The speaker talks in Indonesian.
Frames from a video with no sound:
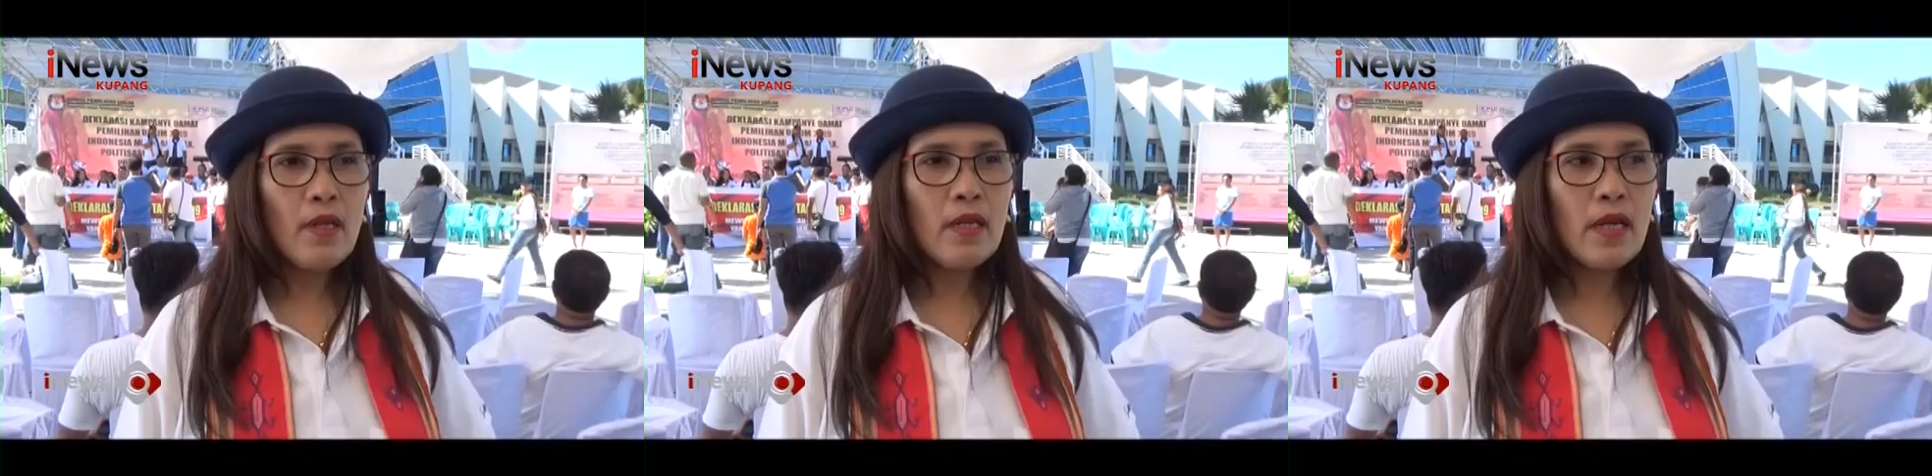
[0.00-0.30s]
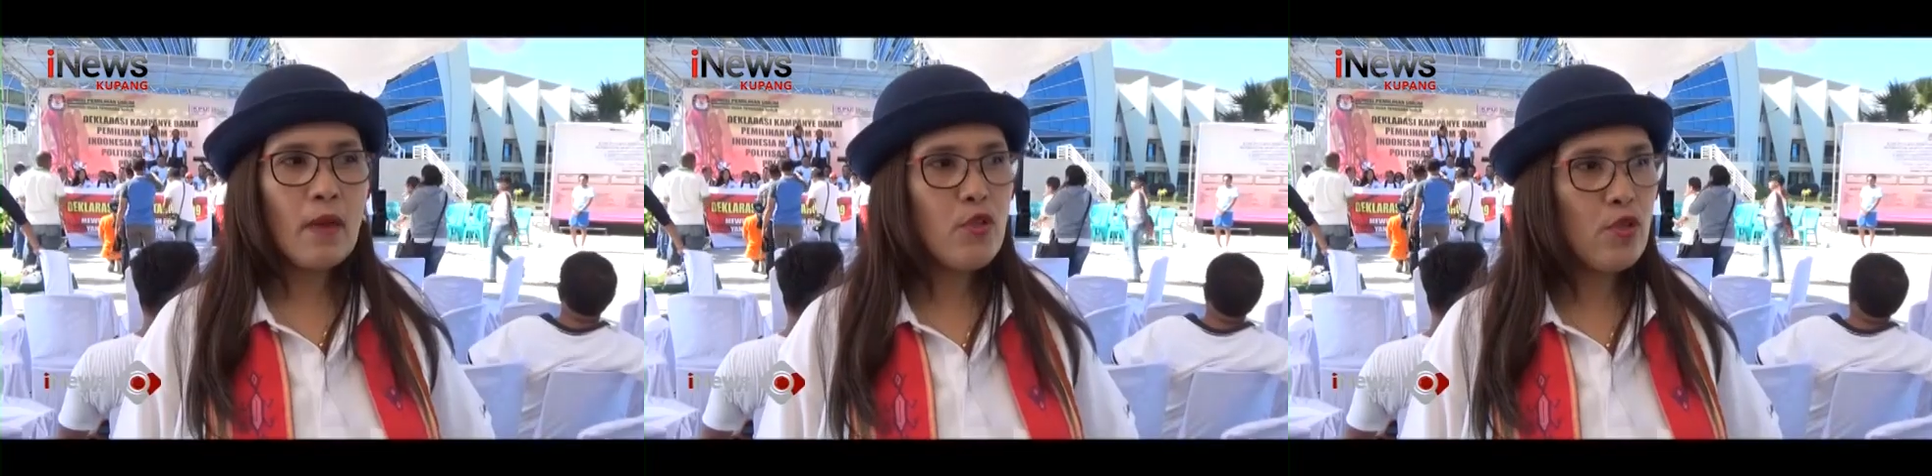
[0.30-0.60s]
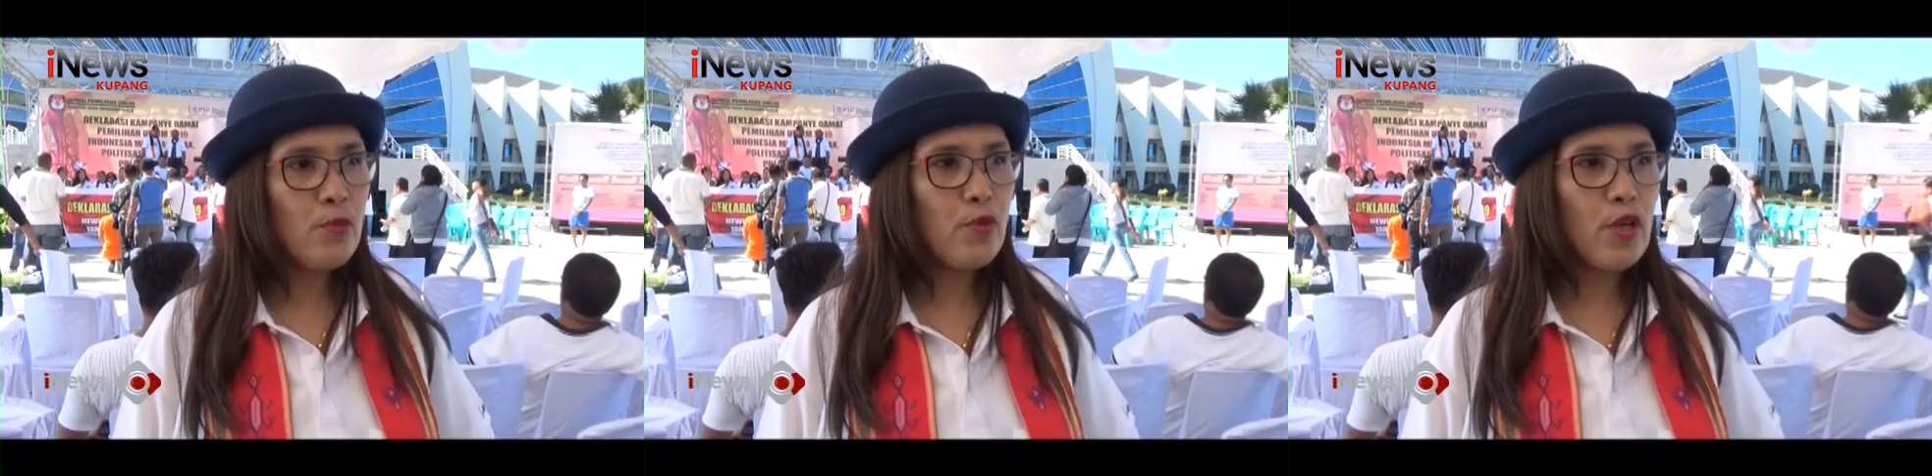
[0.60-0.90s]
Eh, kami
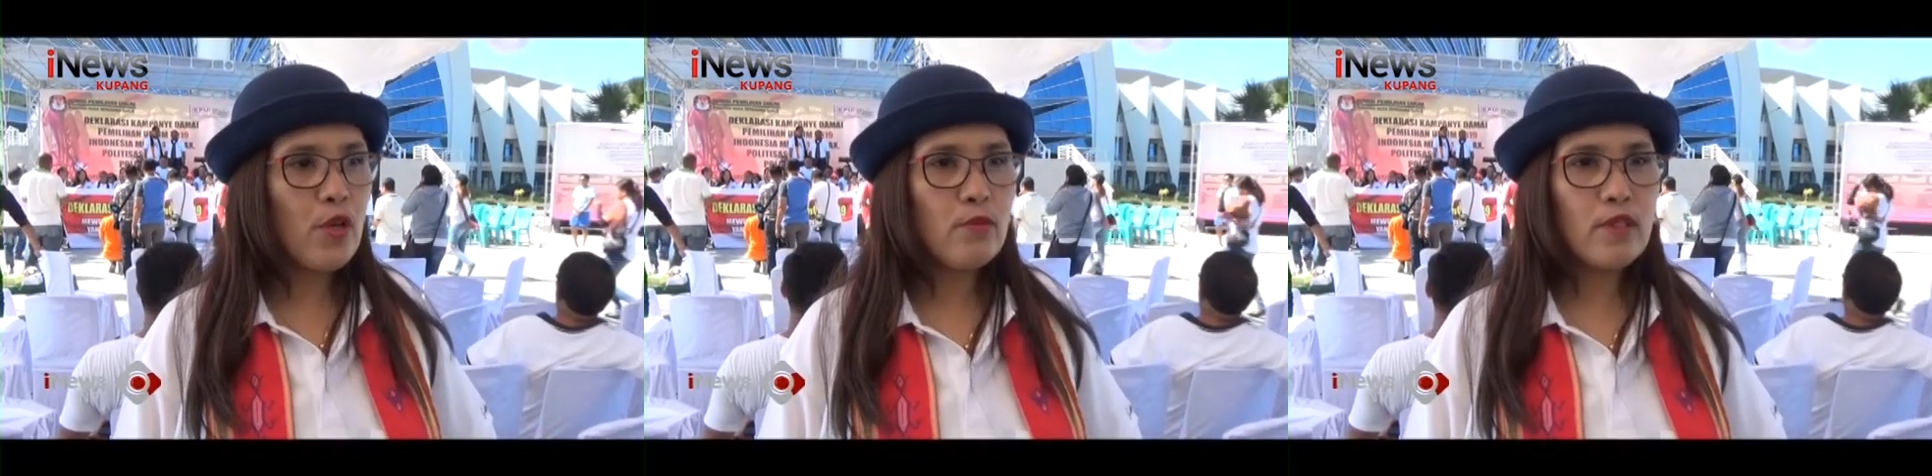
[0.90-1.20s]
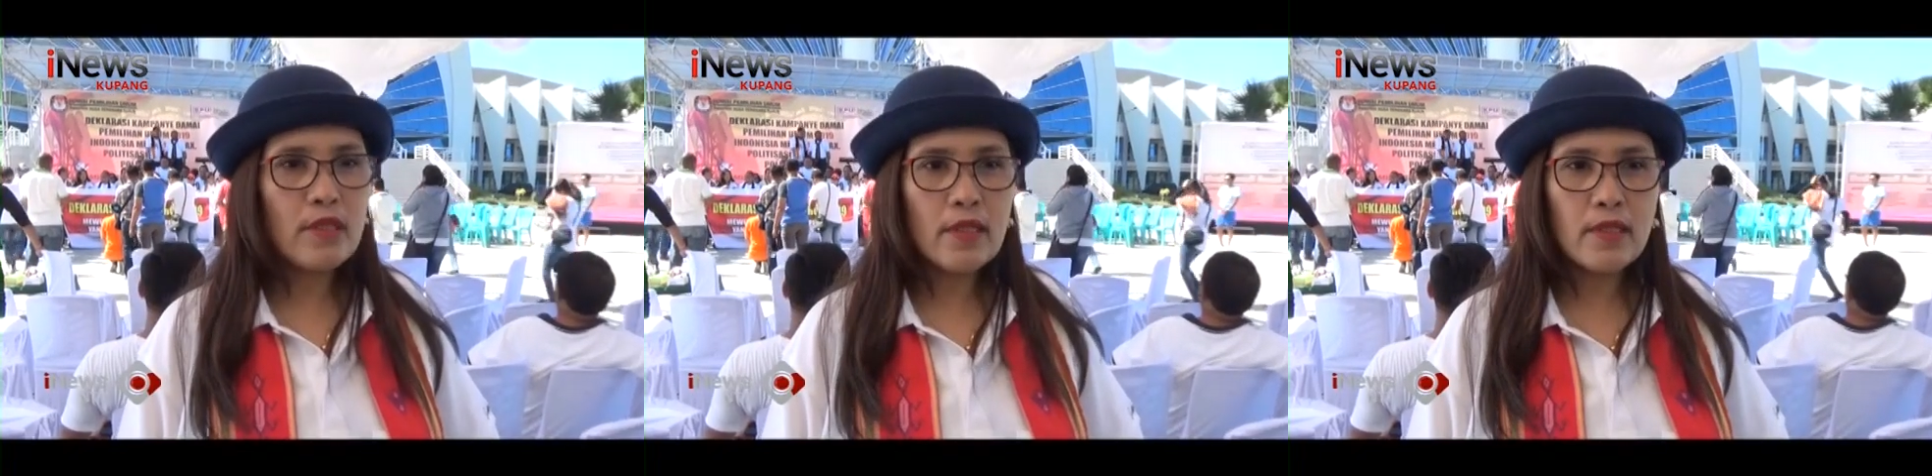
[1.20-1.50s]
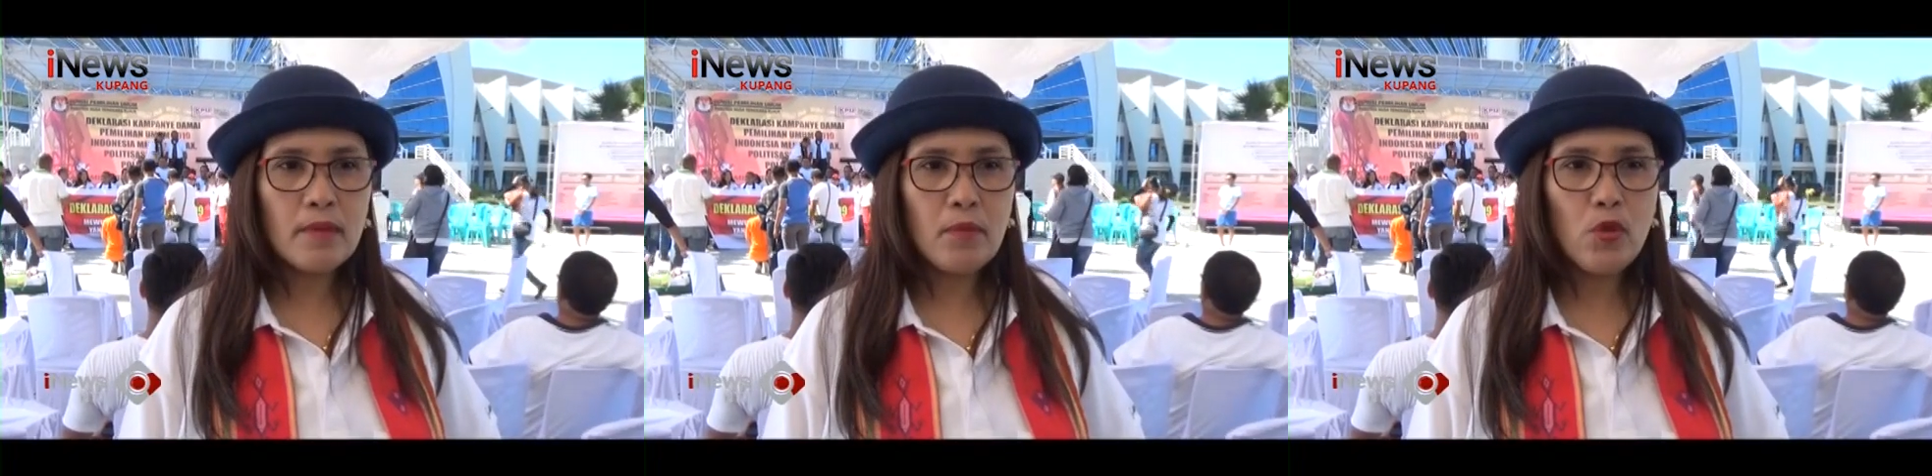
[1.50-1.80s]
juga punya
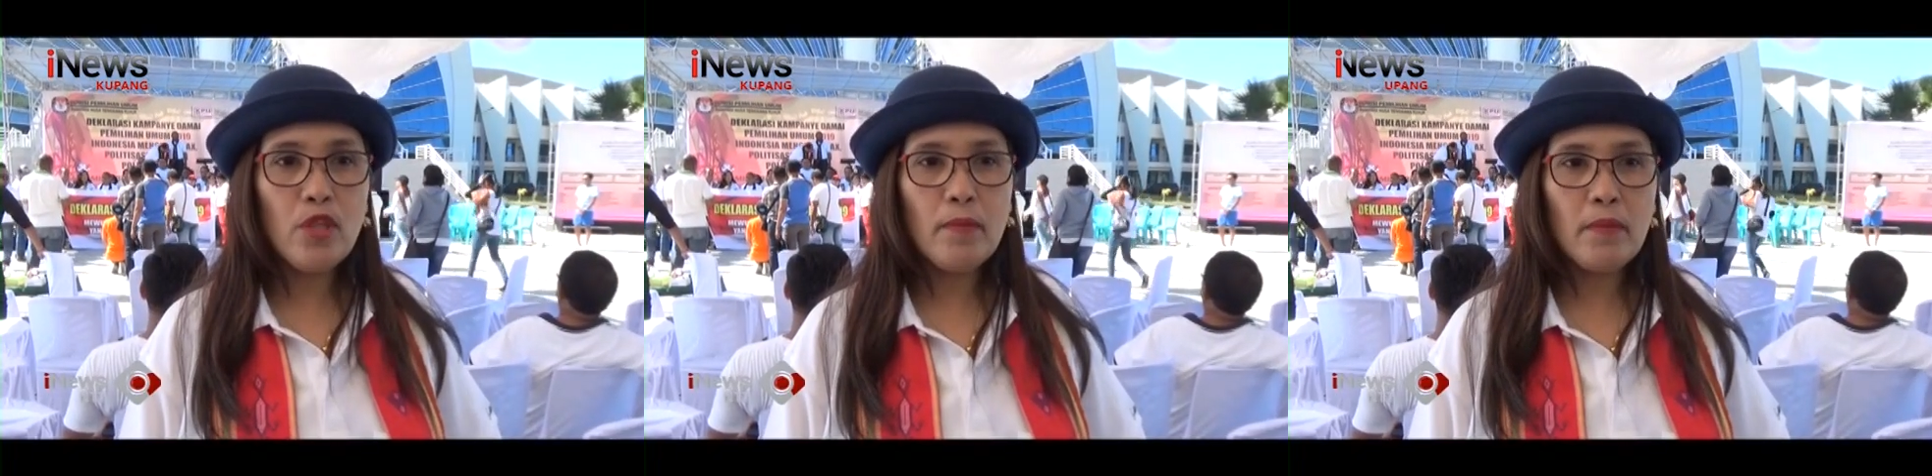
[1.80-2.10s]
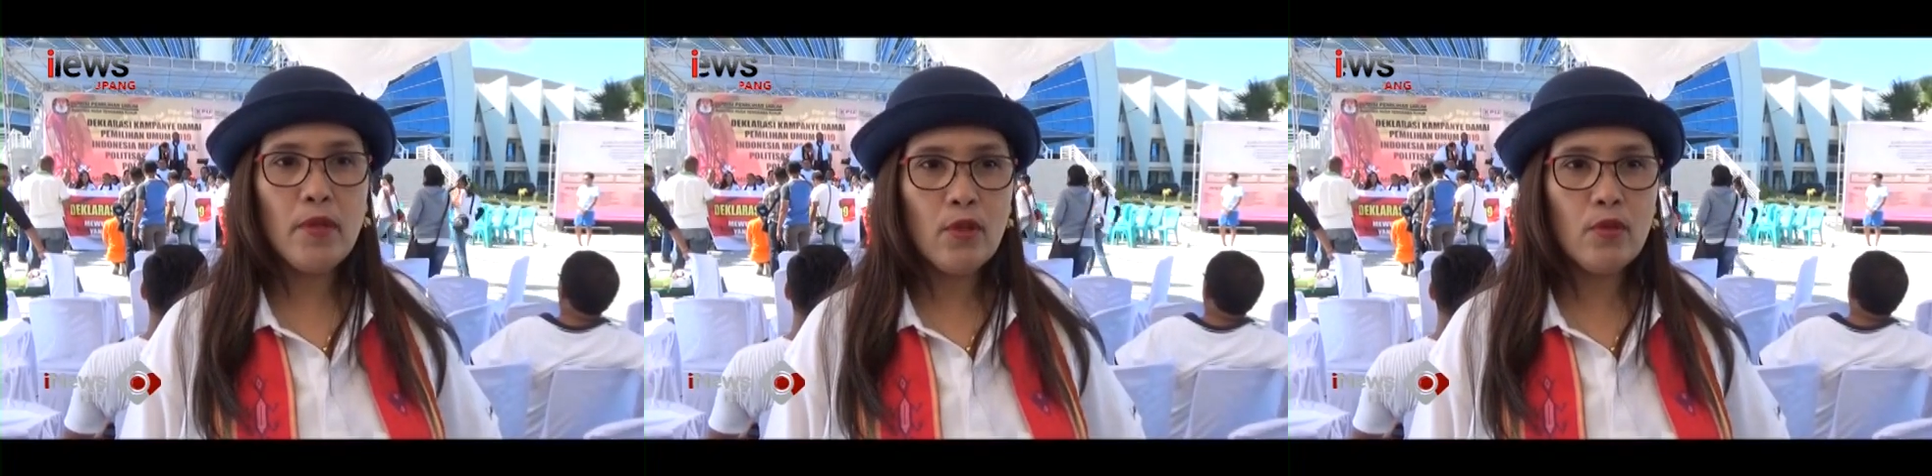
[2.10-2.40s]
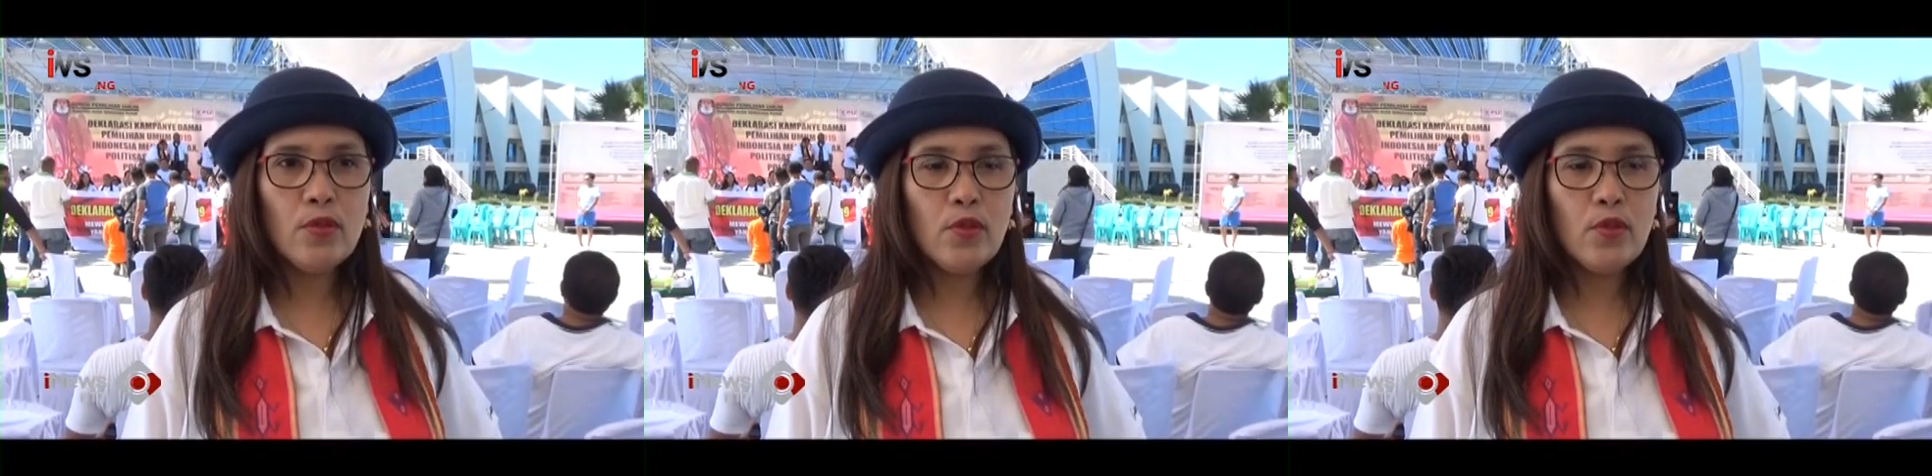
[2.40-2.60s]
komunitas peduli pemilu,